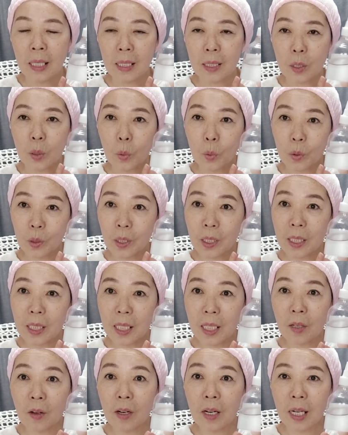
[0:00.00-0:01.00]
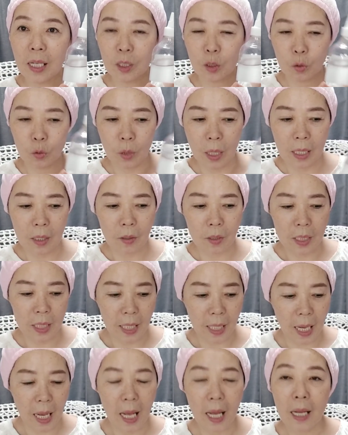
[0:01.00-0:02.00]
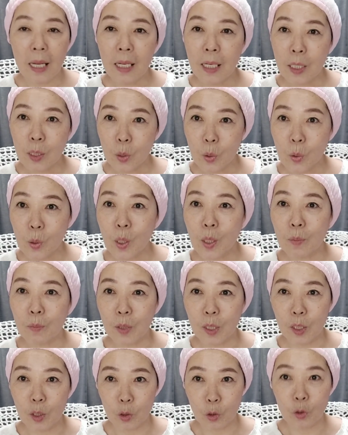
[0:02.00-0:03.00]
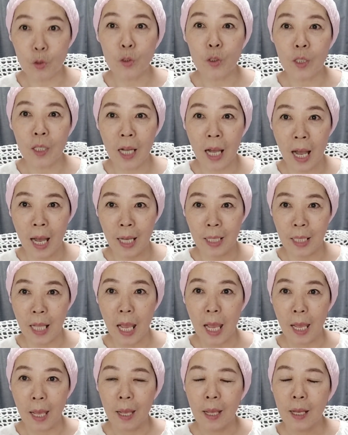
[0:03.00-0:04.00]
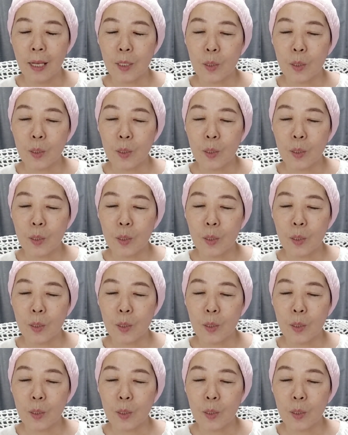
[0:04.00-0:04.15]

그래서 오늘은 이걸 가지고 할 거니까 소소님들 중간에